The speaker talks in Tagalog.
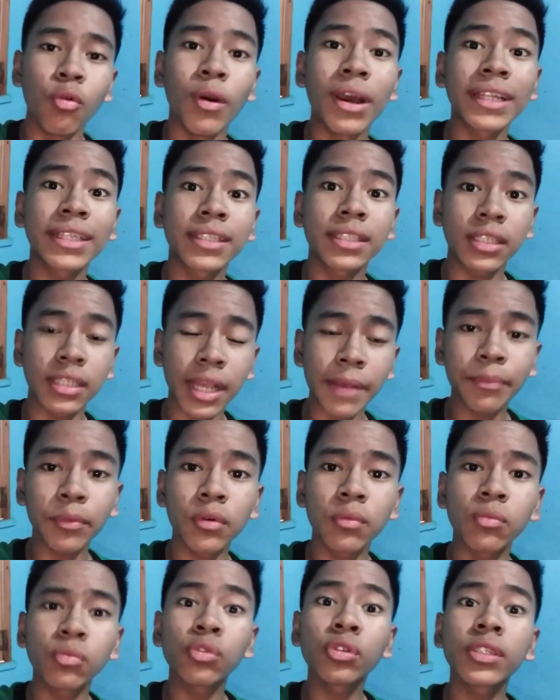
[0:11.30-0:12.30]
What's up?
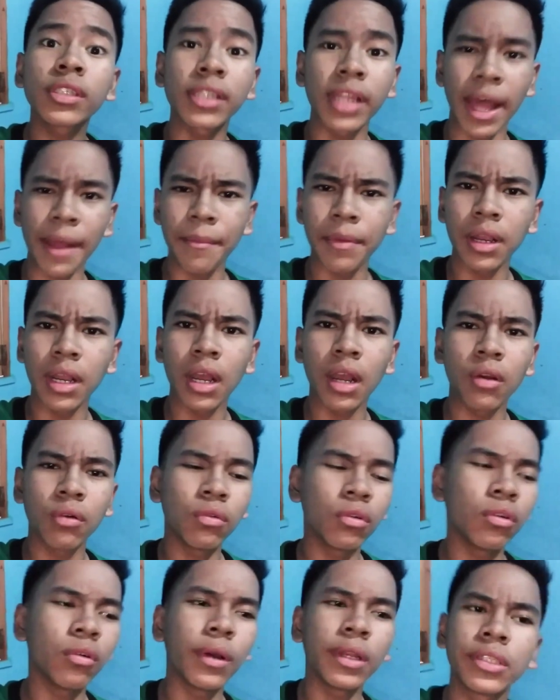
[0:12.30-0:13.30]
Kumusta mga
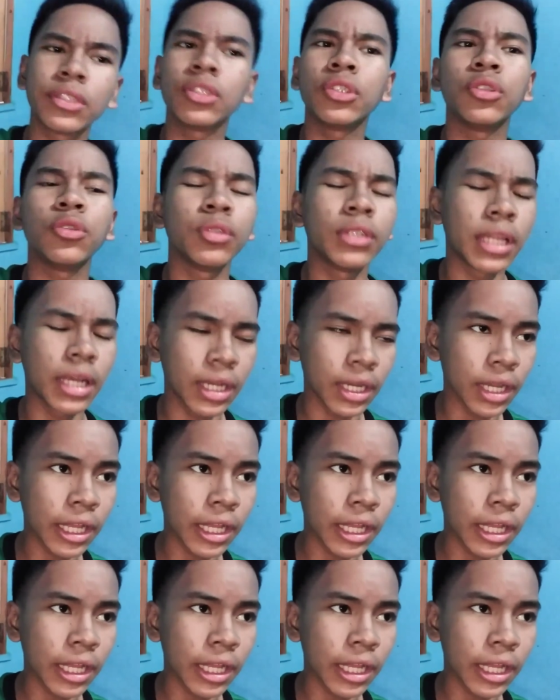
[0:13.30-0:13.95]
ulo? At yun na